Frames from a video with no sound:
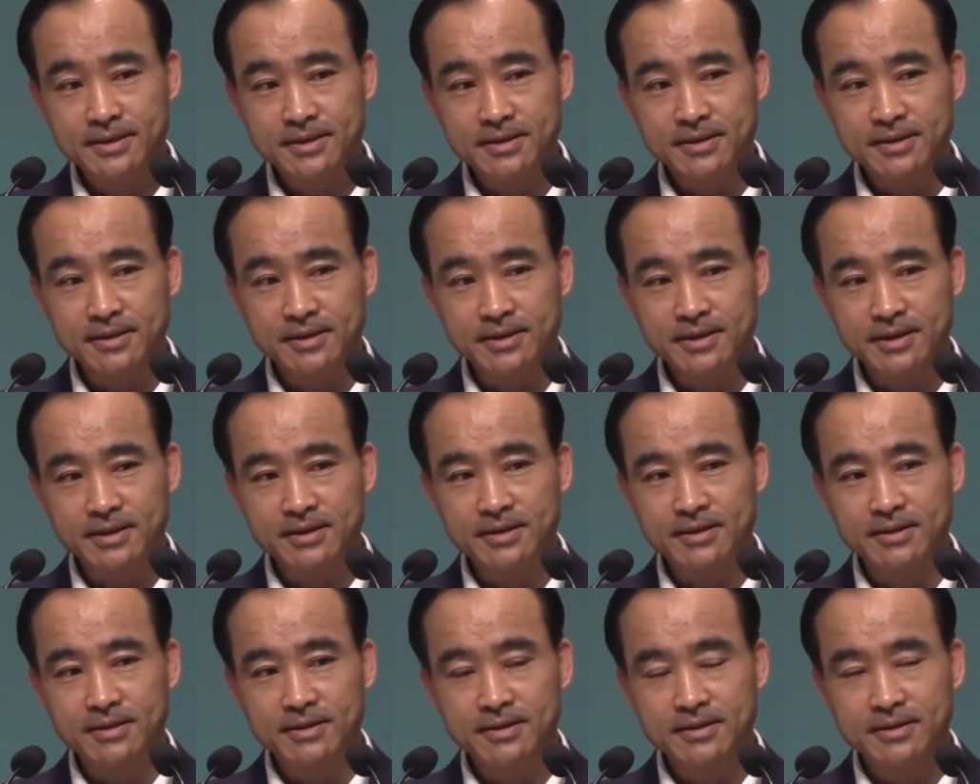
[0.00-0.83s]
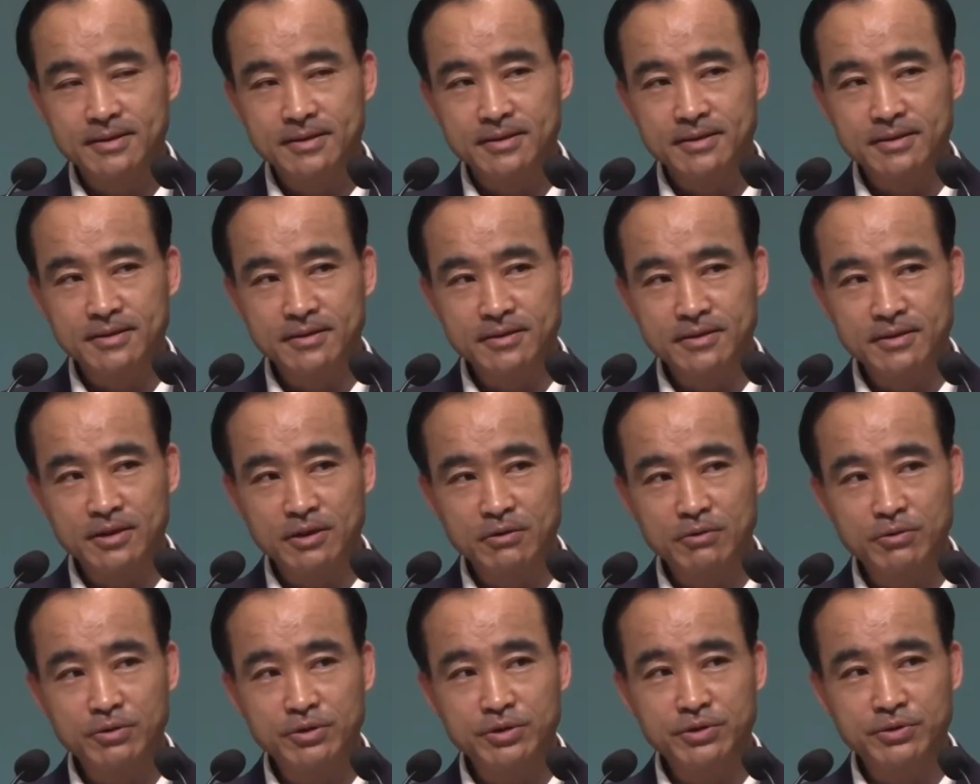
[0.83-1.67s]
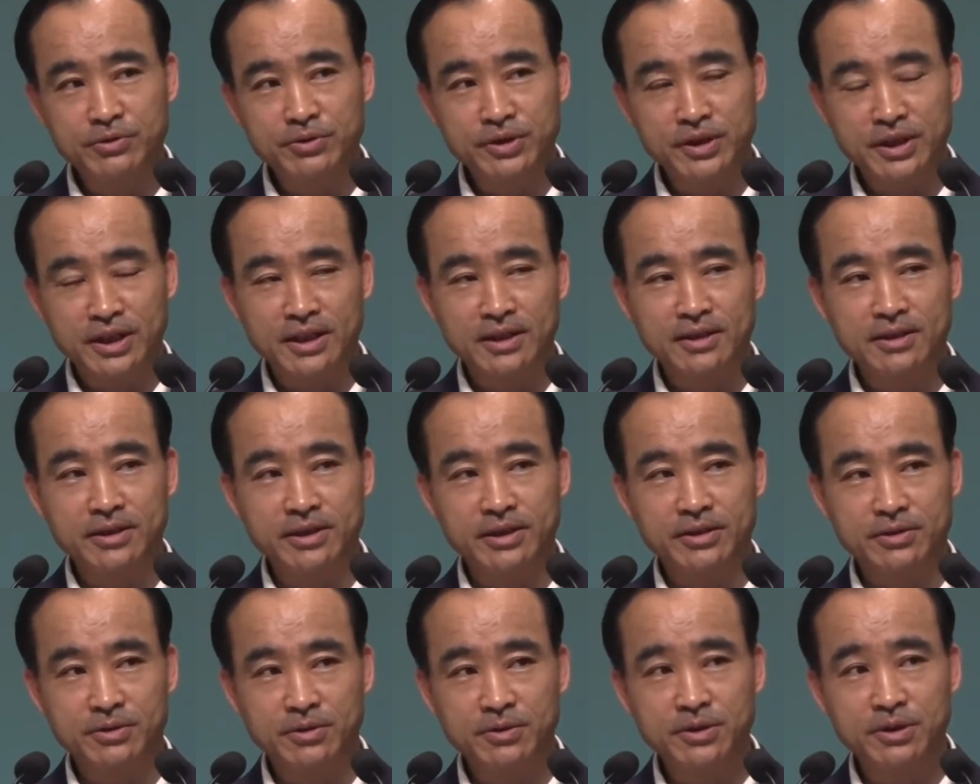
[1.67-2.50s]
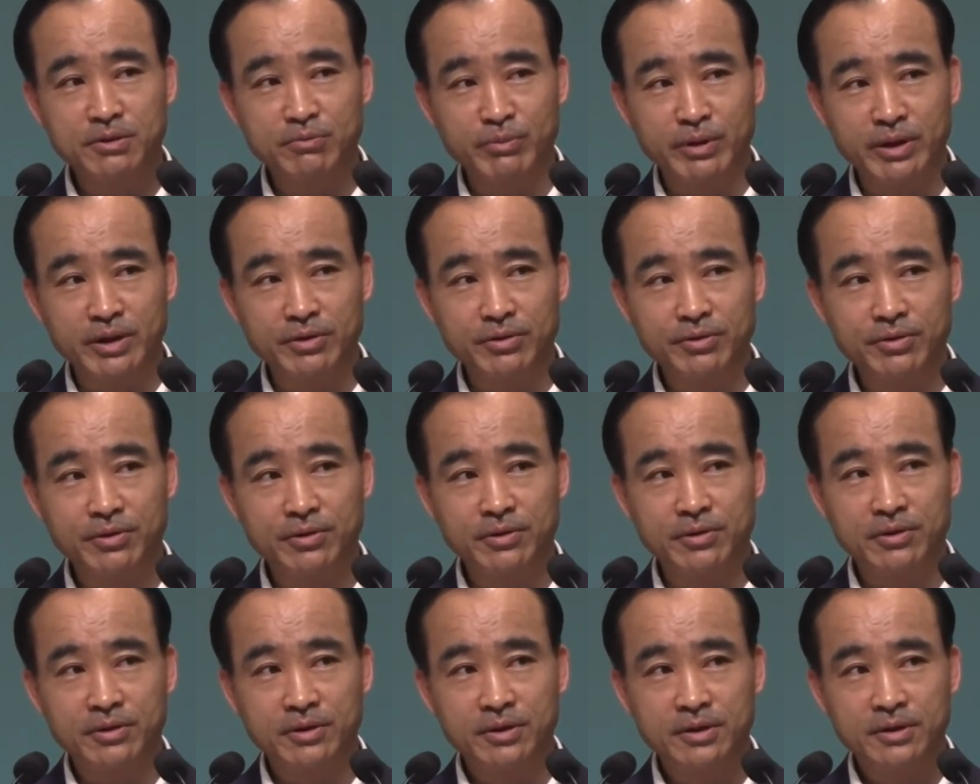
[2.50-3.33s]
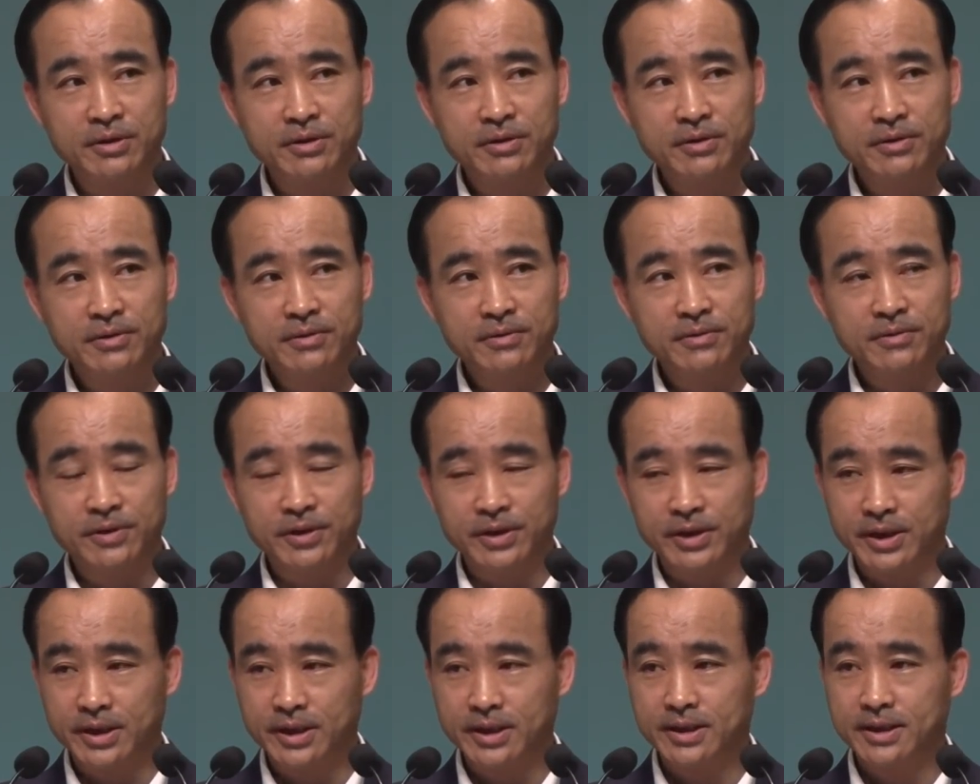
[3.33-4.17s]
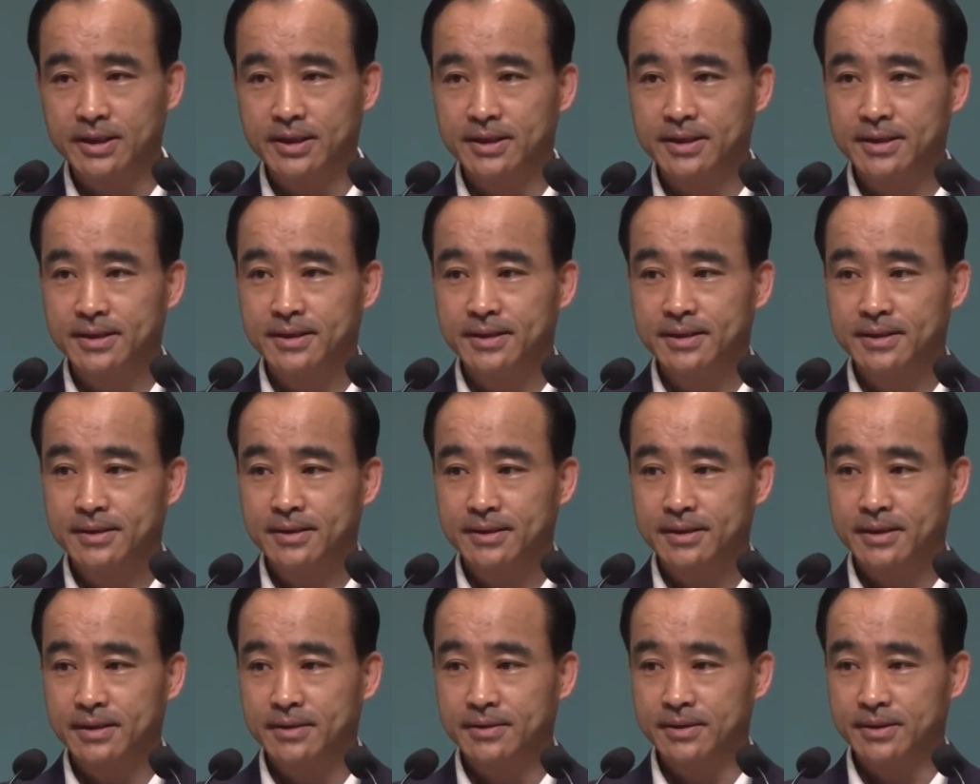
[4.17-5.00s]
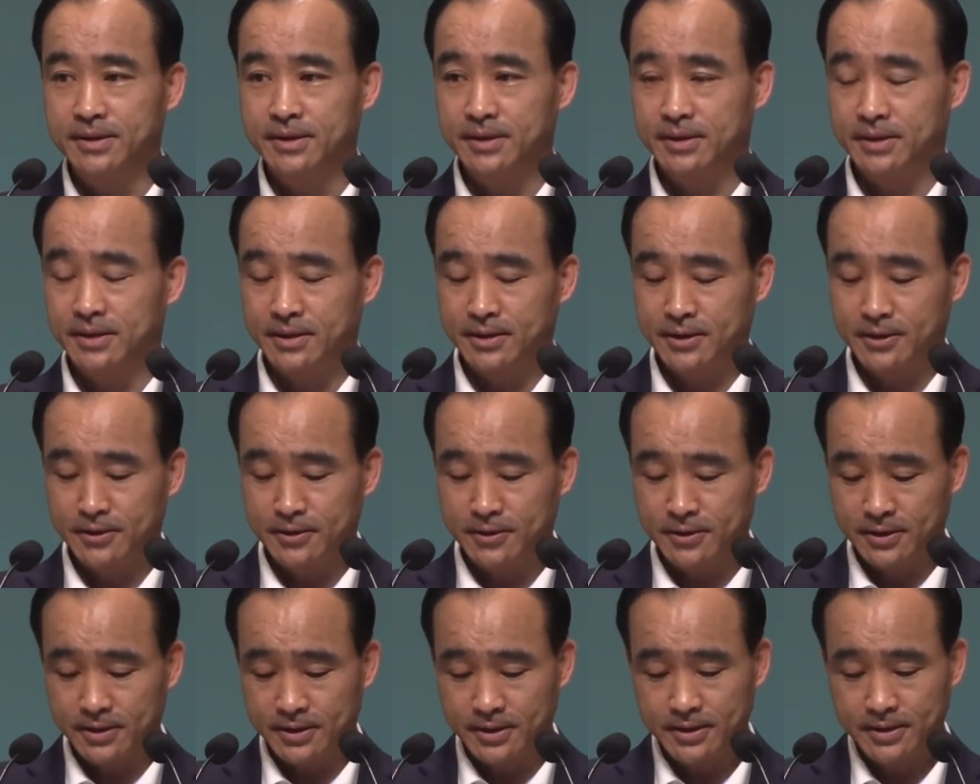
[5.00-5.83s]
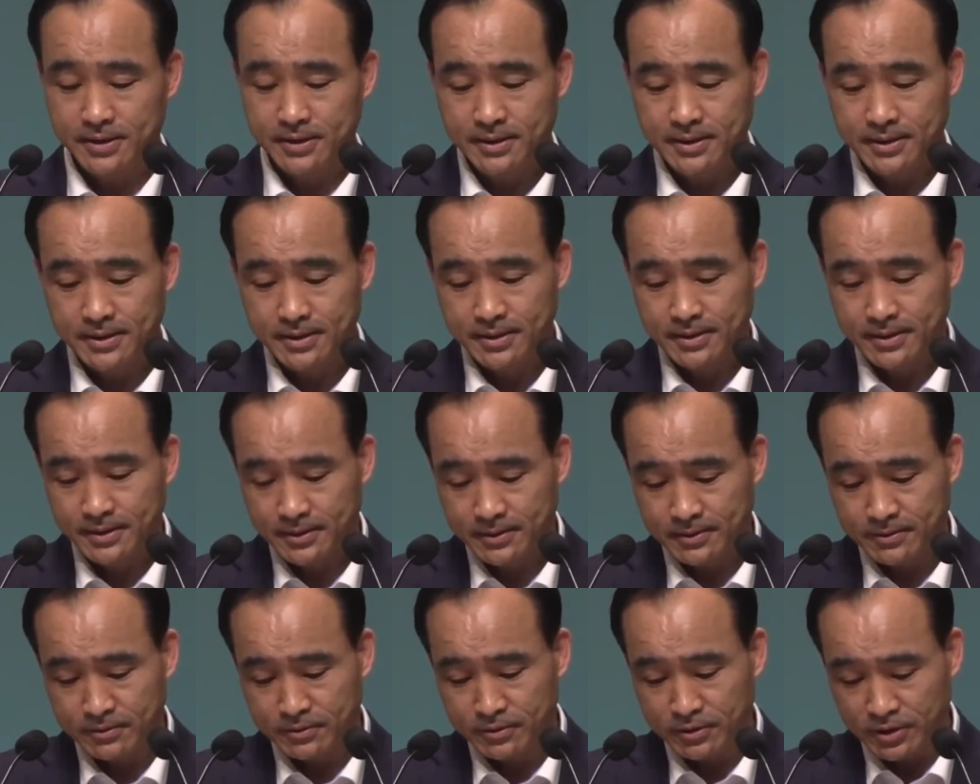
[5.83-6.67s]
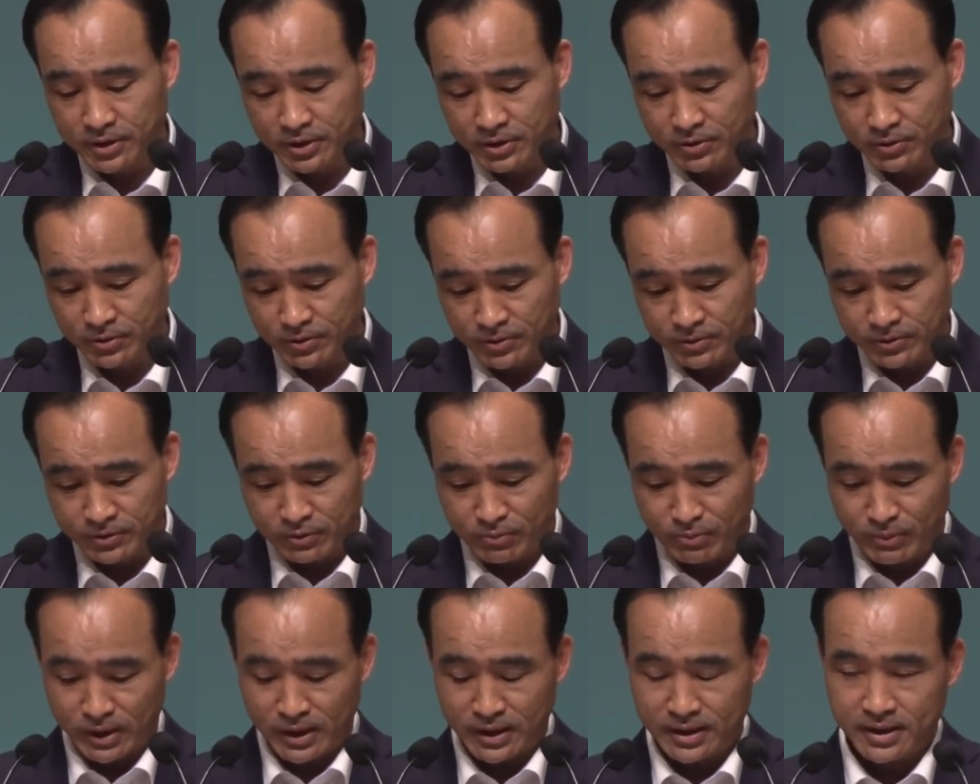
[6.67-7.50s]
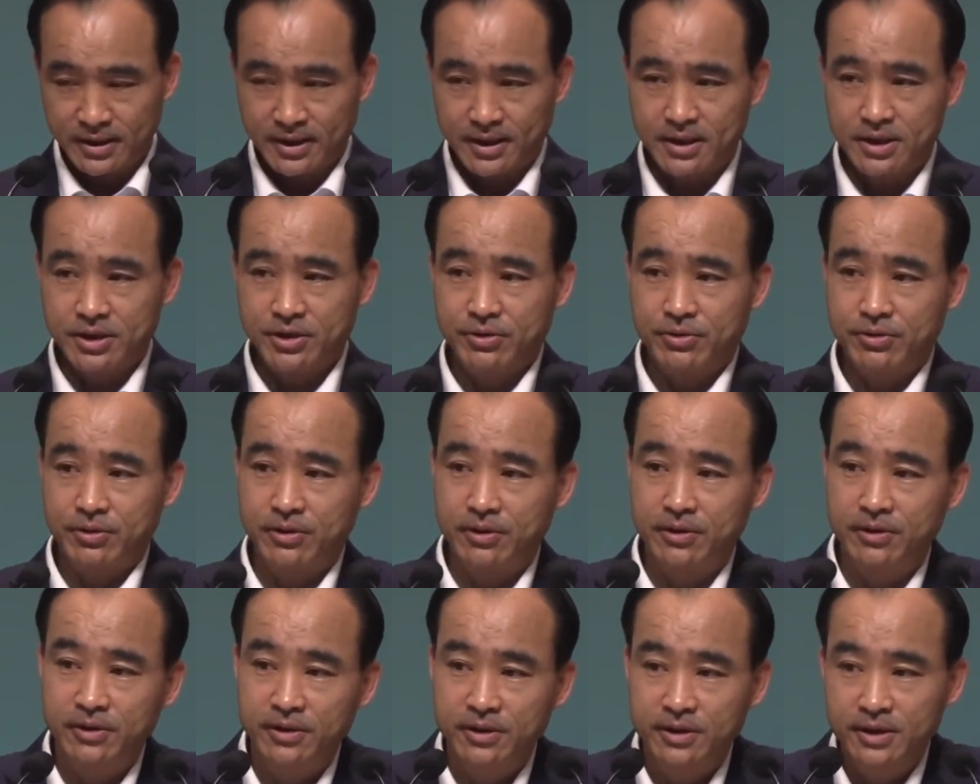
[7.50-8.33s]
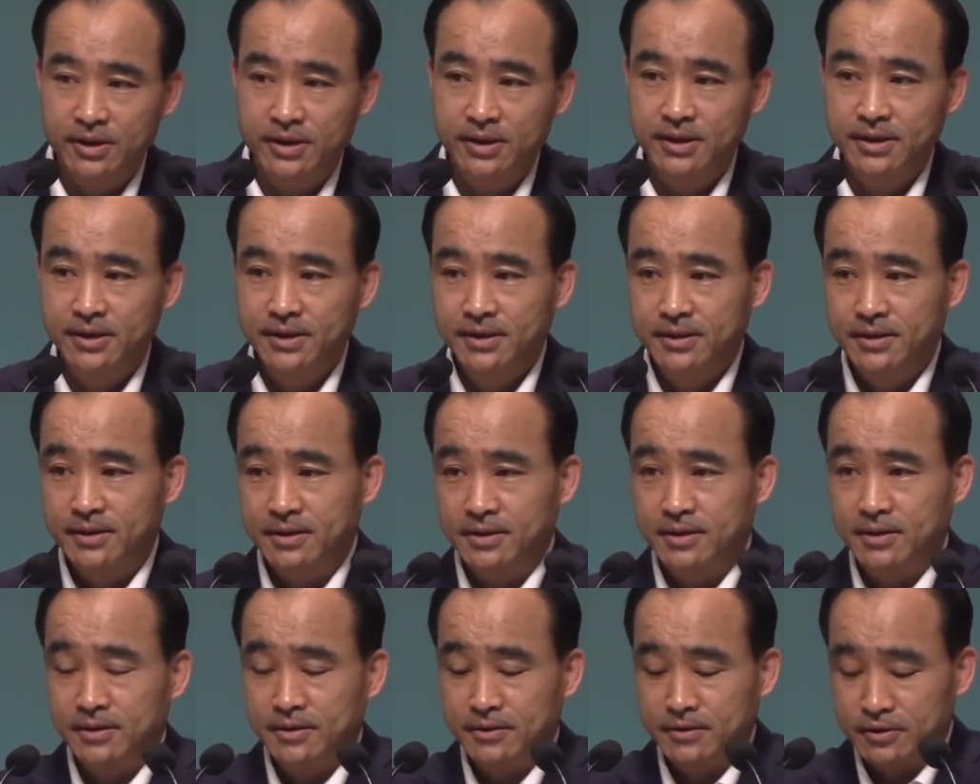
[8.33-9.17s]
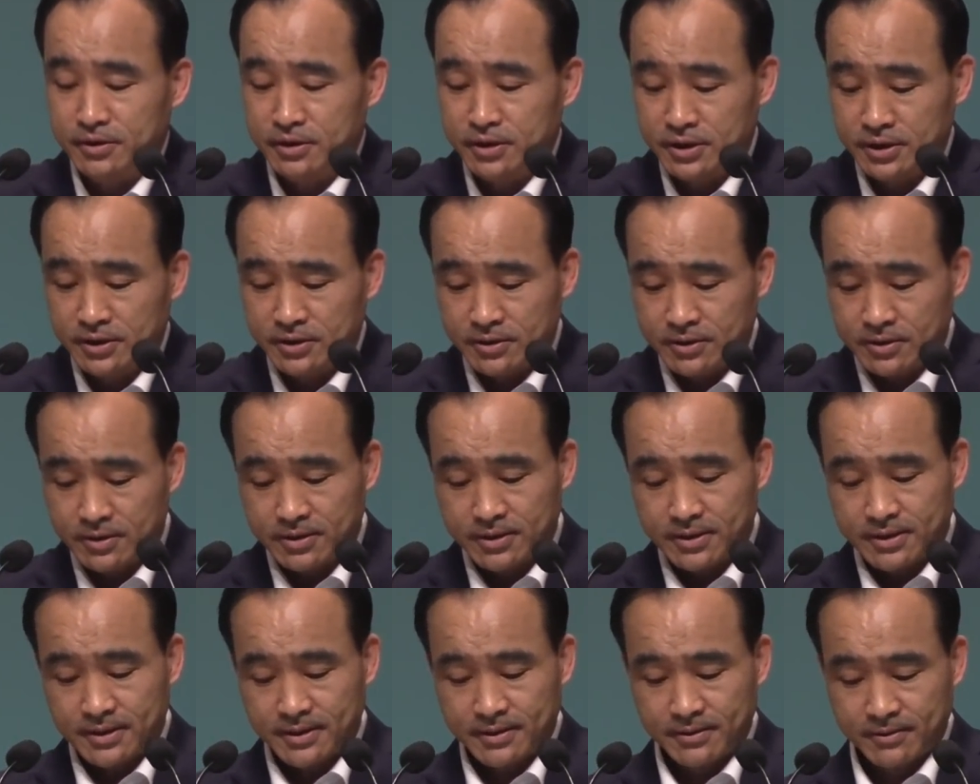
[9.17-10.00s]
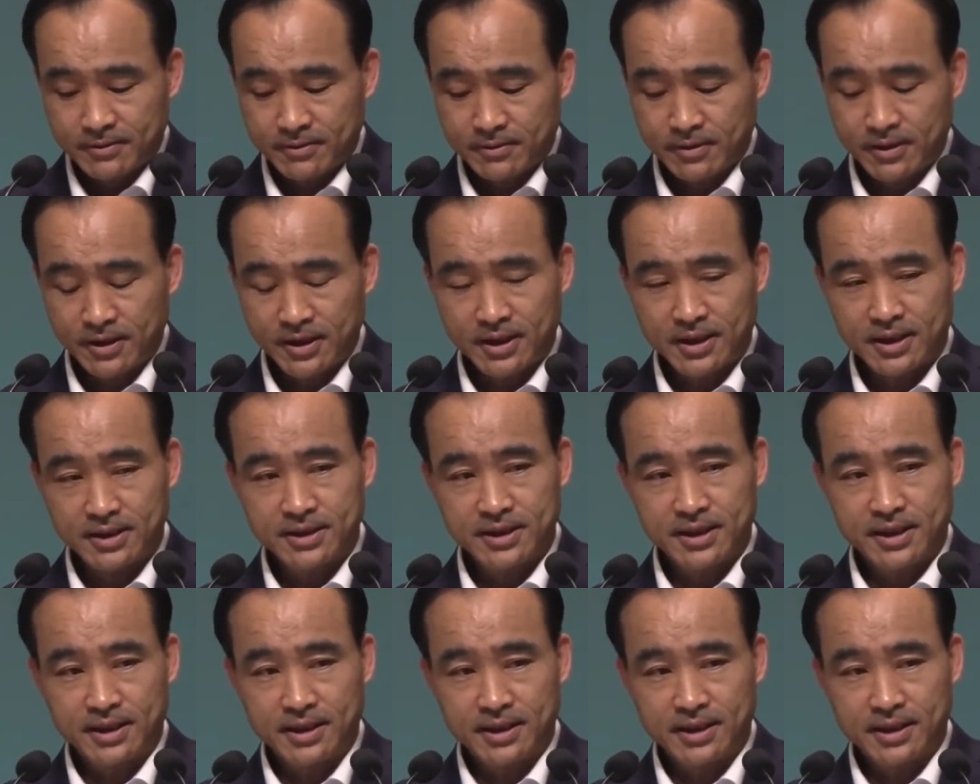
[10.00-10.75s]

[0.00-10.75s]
그러니까 그런 허울 좋은 단어에 속지 말고 우리가 깨어 있어야 되는데 오늘 기도를 좀 많이 하시고 어떻게든지 이거 올라가지